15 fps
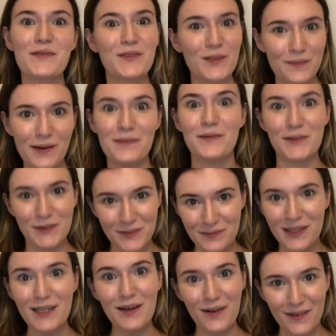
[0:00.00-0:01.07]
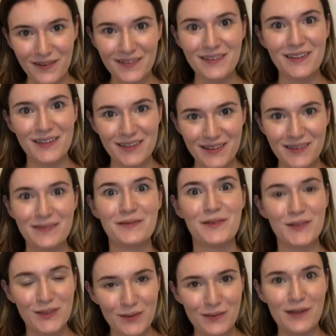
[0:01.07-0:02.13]
mudou para muito melhor
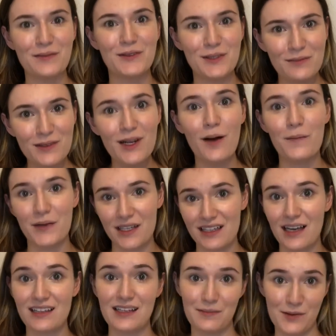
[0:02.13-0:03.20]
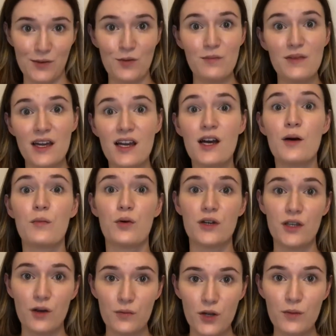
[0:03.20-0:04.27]
mudou para muito melhor, porque dá até para comer.
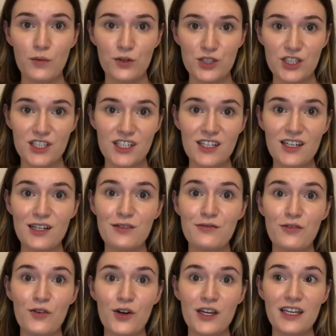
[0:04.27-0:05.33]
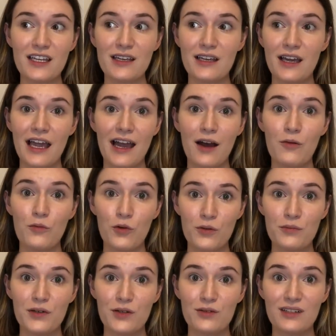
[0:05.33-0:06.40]
Porque o meu irmão Chiquinho, ele foi, é, arrumou um
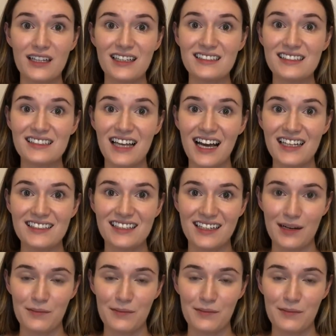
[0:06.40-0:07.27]
emprego lá na cidade, na